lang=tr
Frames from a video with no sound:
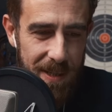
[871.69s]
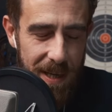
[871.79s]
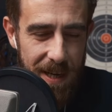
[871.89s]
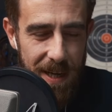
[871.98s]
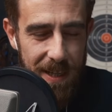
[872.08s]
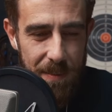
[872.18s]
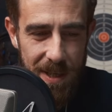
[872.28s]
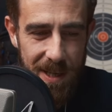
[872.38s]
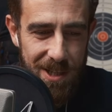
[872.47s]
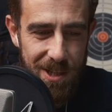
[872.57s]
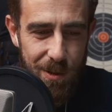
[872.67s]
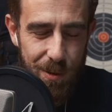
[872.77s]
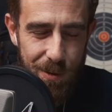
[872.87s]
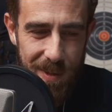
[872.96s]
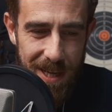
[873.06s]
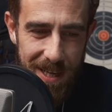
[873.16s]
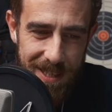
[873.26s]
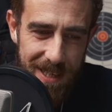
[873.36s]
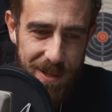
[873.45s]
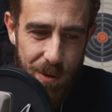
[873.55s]
herhangi bir acil durumda
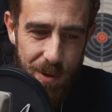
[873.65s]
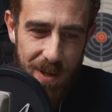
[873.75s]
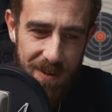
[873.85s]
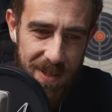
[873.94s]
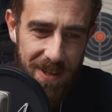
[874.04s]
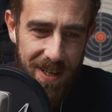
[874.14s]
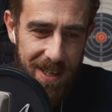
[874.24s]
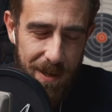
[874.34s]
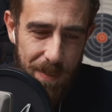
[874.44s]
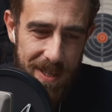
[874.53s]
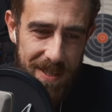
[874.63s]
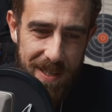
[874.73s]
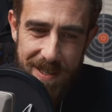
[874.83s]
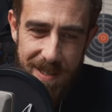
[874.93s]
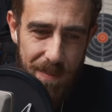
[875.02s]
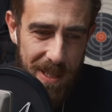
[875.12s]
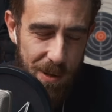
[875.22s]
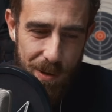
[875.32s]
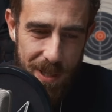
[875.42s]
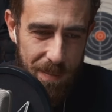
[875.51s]
herkes görevini ve kapasitesini
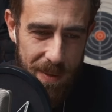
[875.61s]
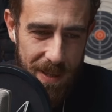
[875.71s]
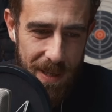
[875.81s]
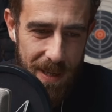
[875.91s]
biliyor gibi